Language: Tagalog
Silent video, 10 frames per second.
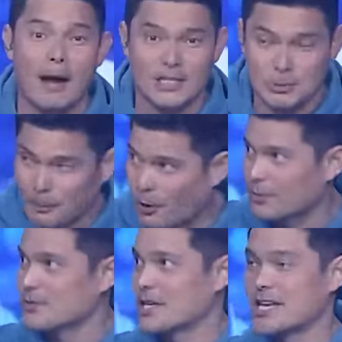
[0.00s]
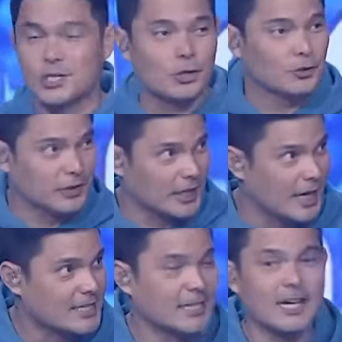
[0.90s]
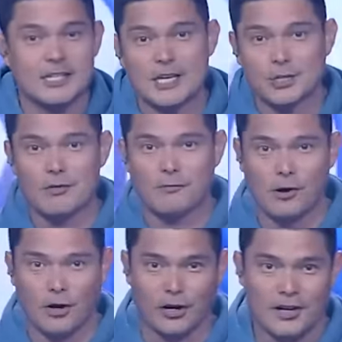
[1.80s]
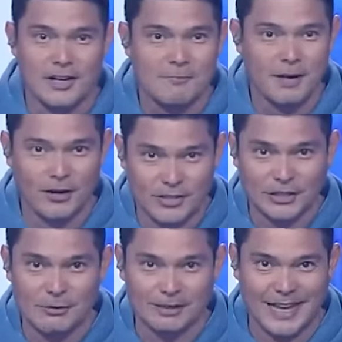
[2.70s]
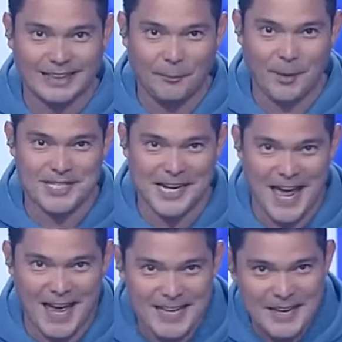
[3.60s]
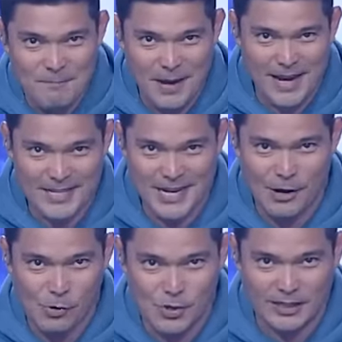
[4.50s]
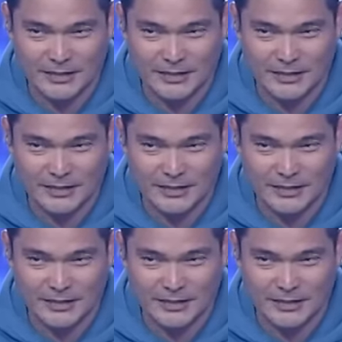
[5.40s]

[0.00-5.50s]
batch po. Season 3 at saka Season 4. Pero dito magtatapat sila para sa unang